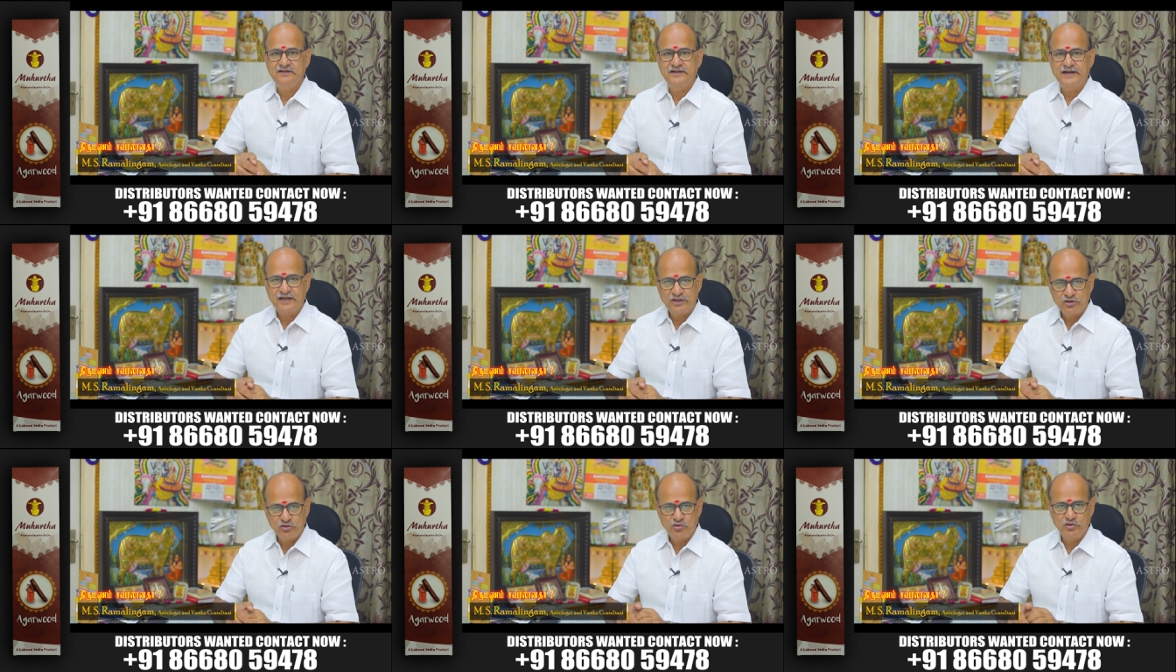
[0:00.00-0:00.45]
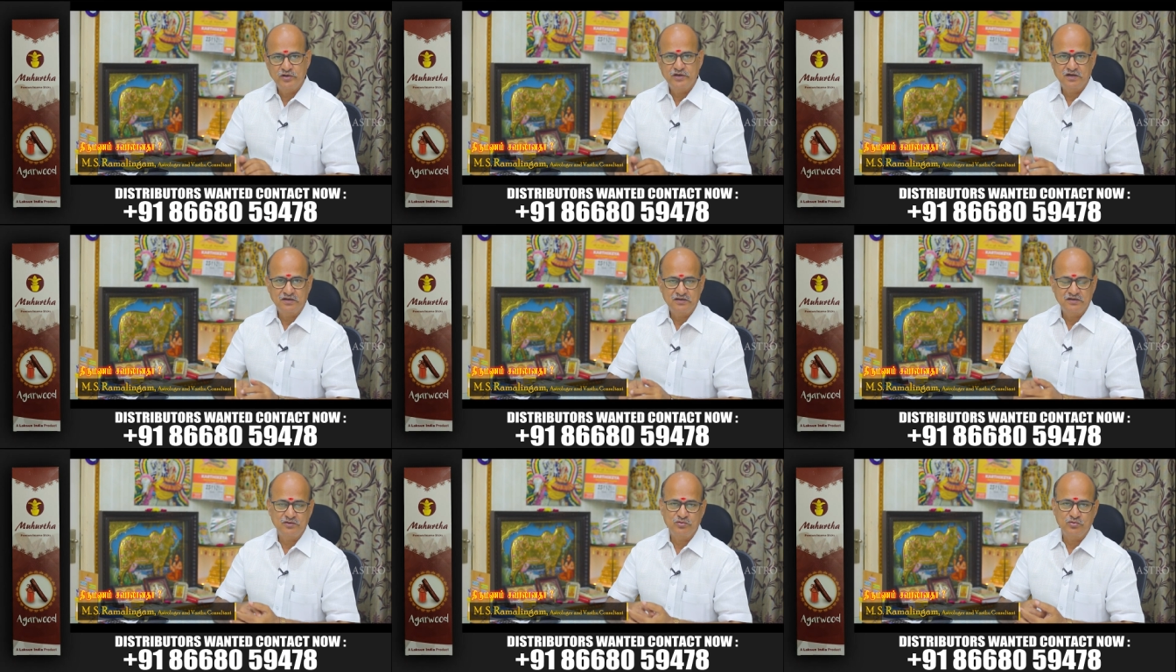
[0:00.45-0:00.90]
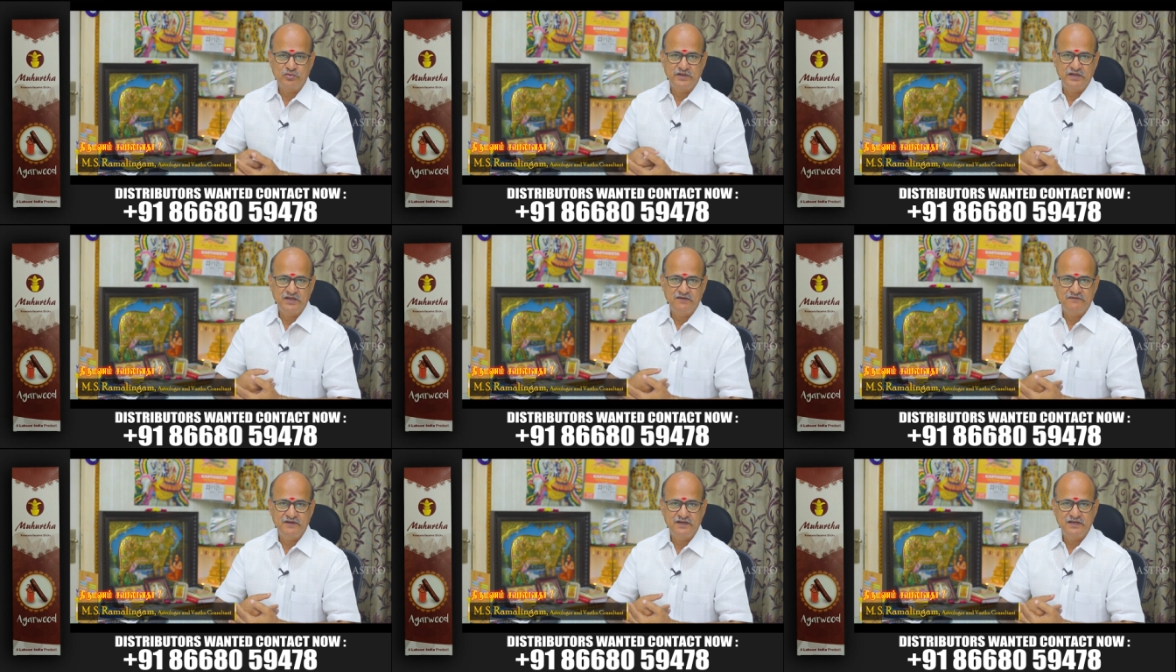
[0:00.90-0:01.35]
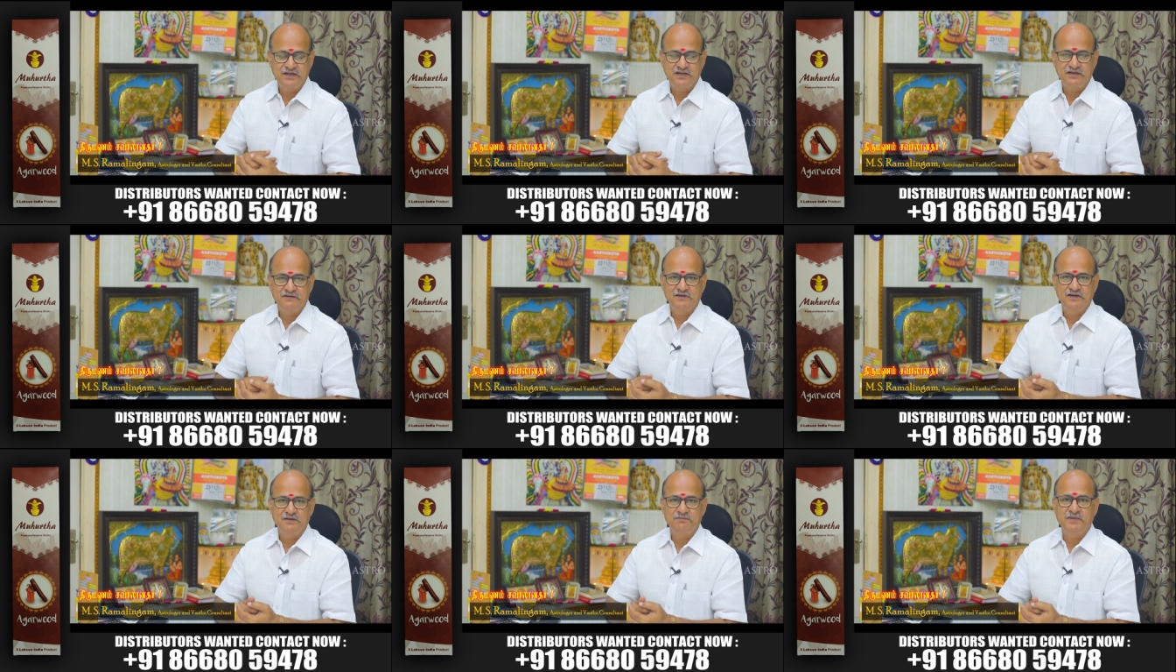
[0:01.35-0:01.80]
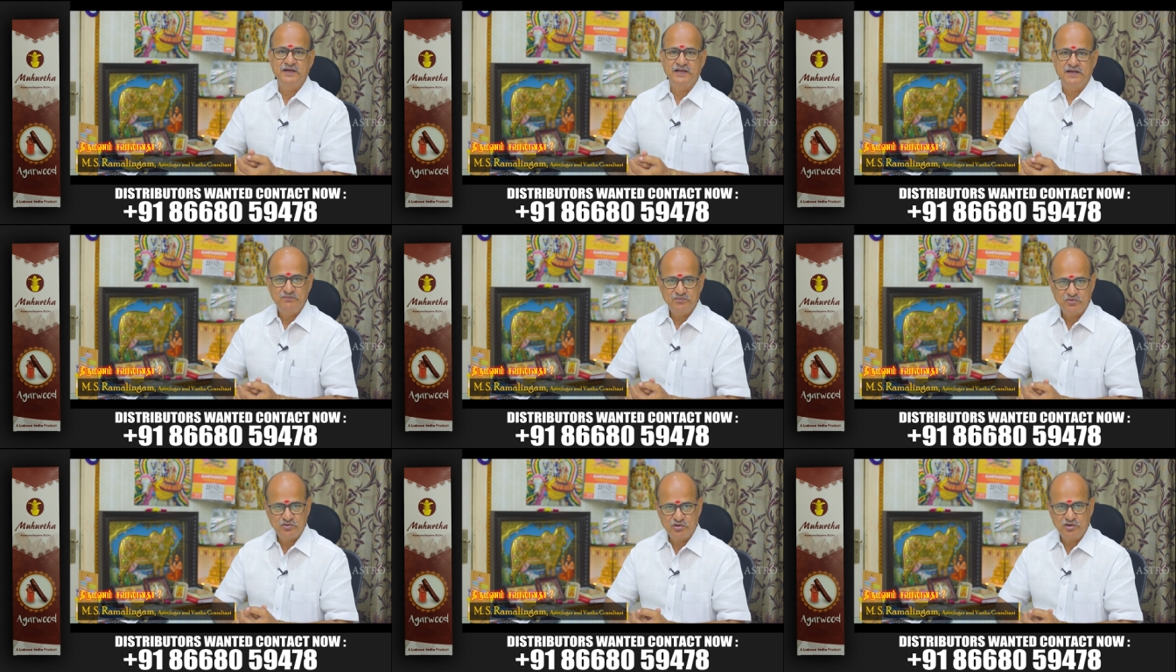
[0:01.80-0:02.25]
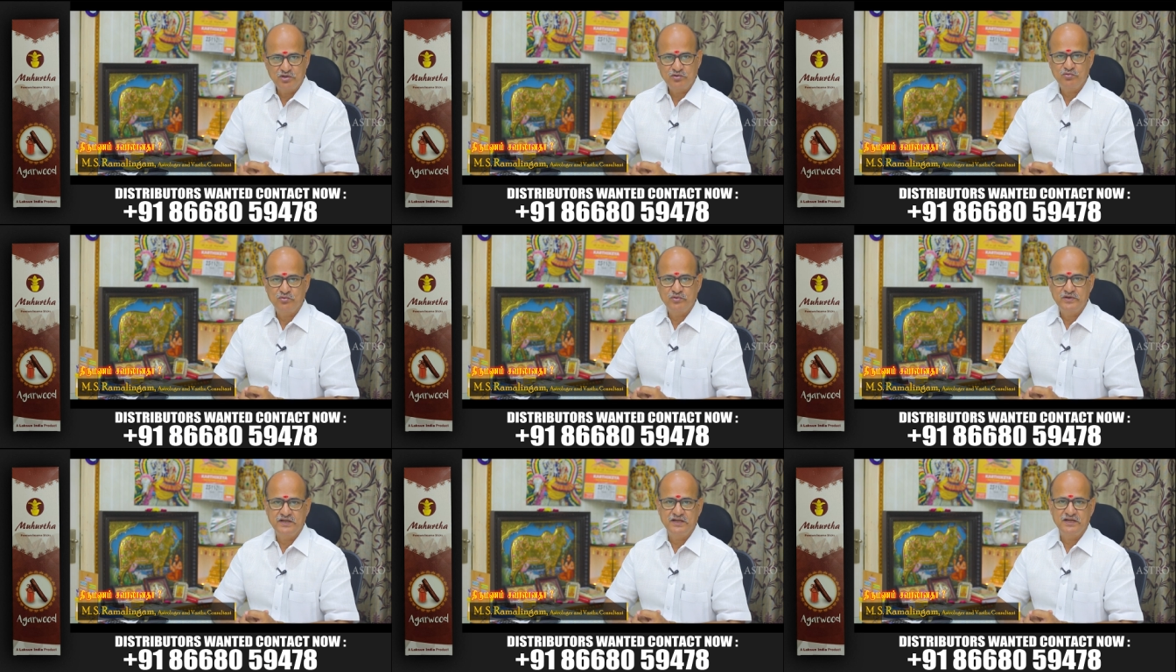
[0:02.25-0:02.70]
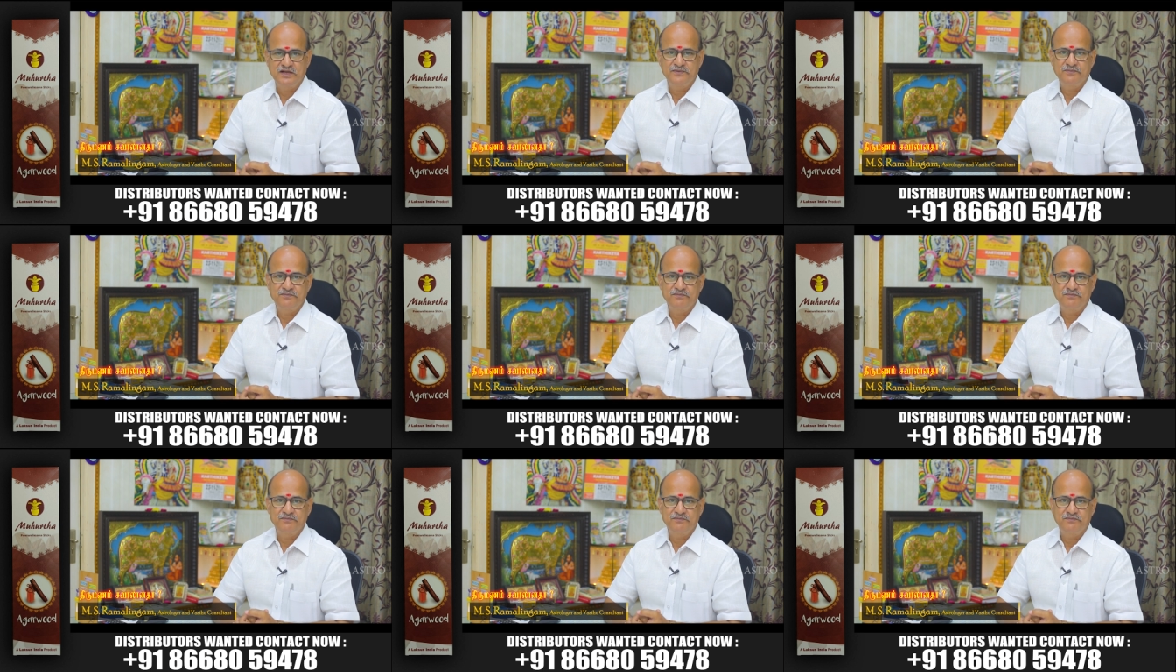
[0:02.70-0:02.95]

நடந்து கொண்டிருக்கக்கூடிய வீட்டுக்கு வீடு பயம் கொள்ளக்கூடிய